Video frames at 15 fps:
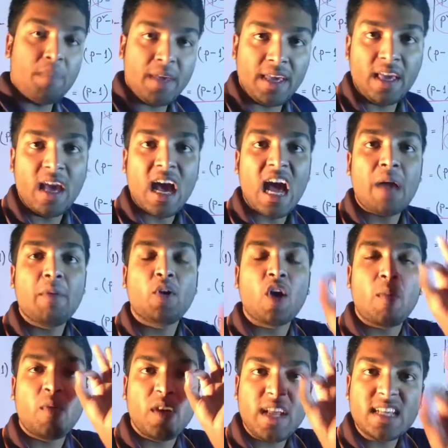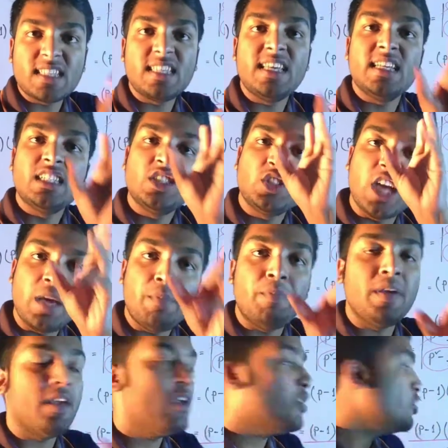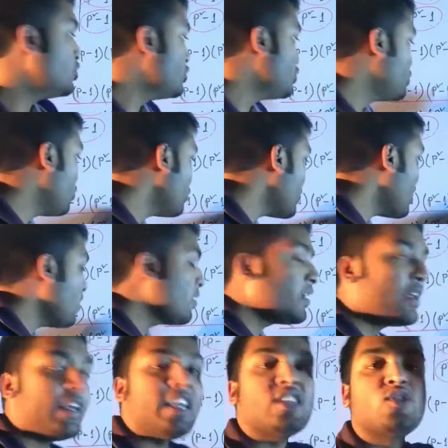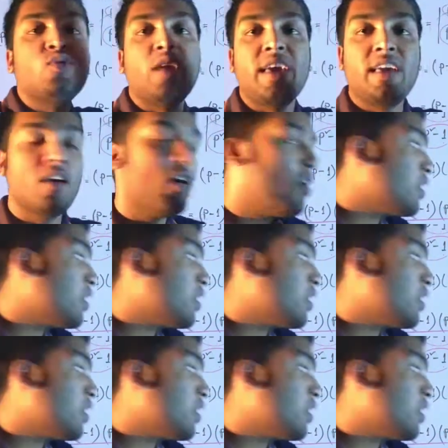পি আমি কমন নিয়েছি সেই পি সুতরাং কিছু নেই